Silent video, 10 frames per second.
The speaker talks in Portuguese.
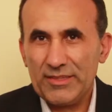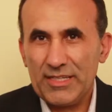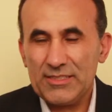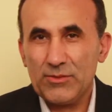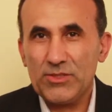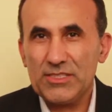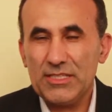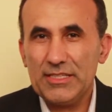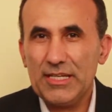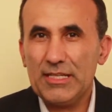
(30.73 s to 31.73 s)
Boa tarde a
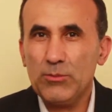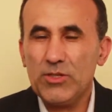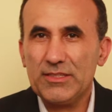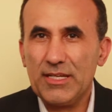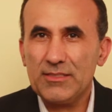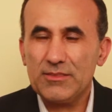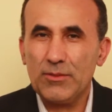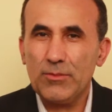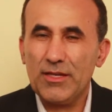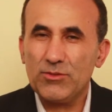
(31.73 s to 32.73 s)
você, Liana. Boa tarde
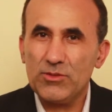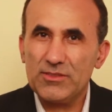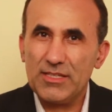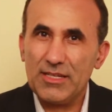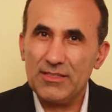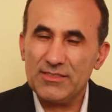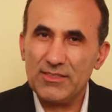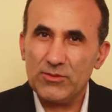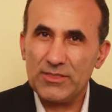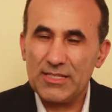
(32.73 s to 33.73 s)
também a todos aqueles
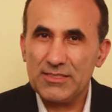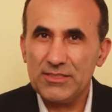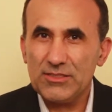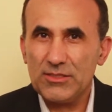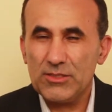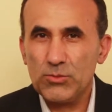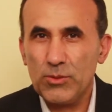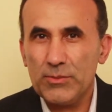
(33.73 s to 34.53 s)
que nos assistem neste